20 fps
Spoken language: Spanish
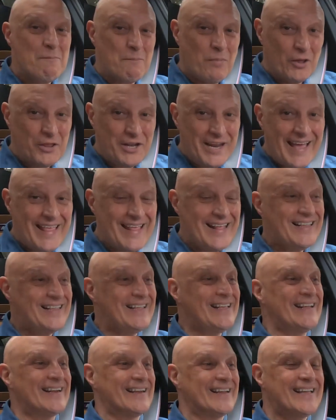Podría
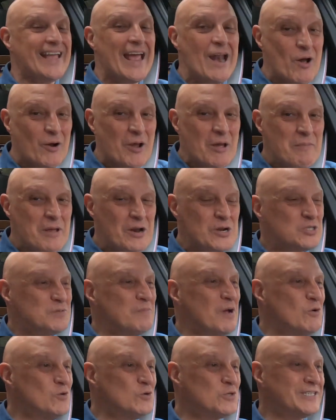decir que lo que menos
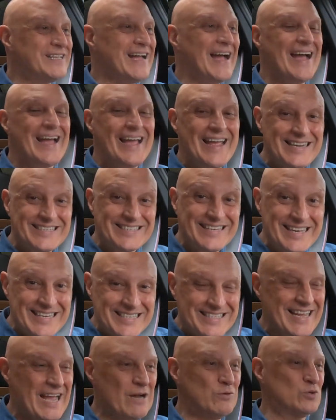me gusta es que
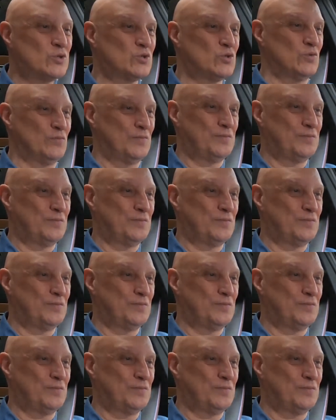sea un sub,